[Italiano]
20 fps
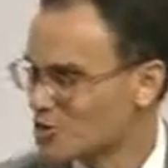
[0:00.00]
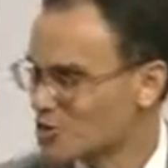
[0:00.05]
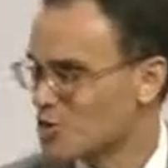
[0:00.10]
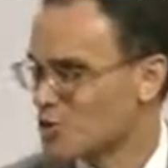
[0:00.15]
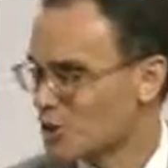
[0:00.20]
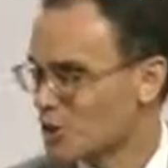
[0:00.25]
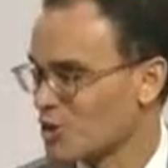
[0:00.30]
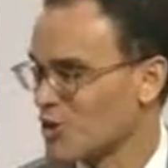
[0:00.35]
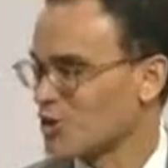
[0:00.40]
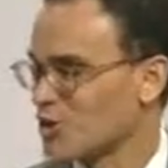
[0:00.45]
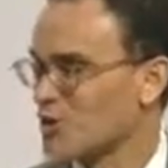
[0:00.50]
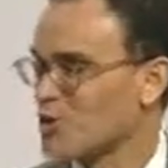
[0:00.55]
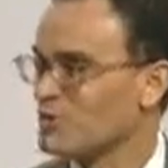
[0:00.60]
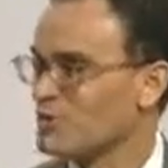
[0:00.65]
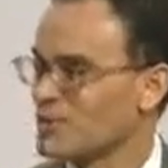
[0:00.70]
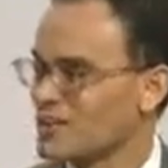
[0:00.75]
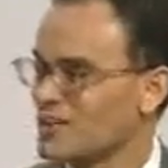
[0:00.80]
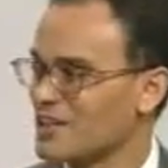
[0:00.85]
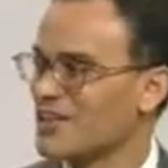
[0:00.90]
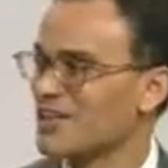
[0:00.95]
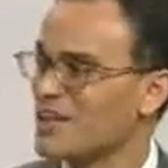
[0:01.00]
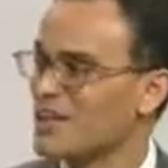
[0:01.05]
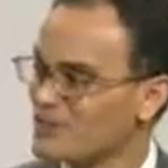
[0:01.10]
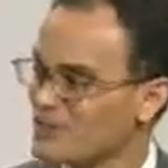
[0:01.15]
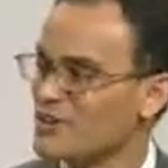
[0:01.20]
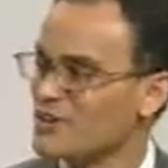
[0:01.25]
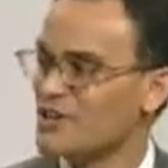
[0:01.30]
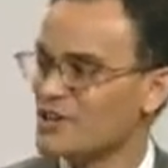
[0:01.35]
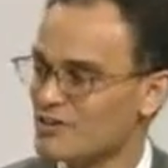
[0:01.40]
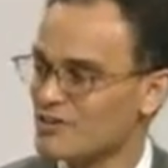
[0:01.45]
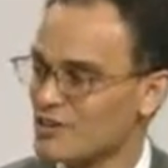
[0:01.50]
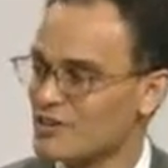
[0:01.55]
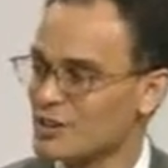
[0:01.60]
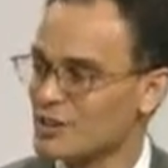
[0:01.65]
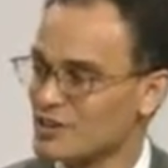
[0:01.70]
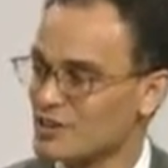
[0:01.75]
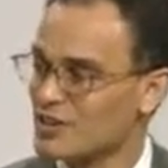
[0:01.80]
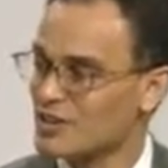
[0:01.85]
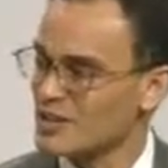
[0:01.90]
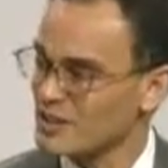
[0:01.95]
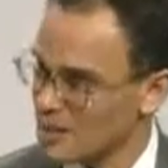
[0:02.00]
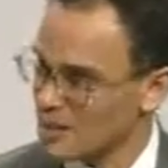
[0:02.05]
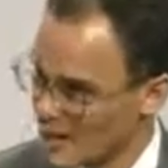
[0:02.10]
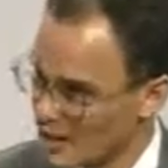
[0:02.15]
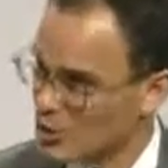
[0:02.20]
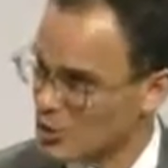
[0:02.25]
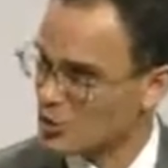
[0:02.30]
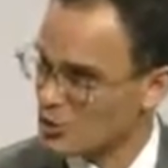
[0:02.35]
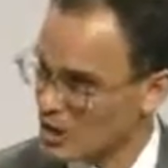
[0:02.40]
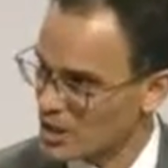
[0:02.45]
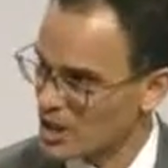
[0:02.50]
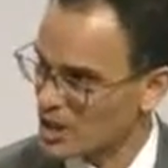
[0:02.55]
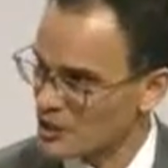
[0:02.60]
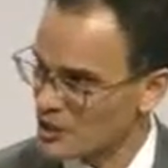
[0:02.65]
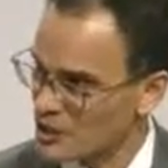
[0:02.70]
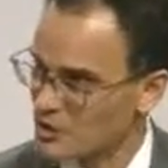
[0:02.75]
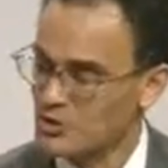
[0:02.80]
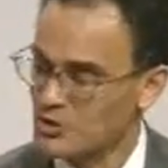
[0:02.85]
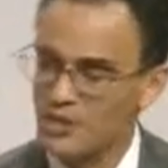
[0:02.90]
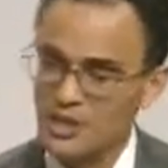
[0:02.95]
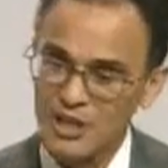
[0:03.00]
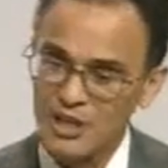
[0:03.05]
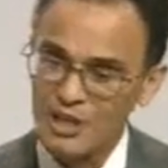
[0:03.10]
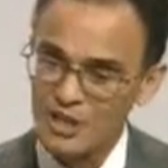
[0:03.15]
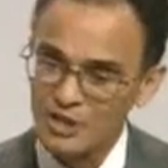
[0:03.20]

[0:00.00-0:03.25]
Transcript: ragione loro, perché effettivamente nel Corano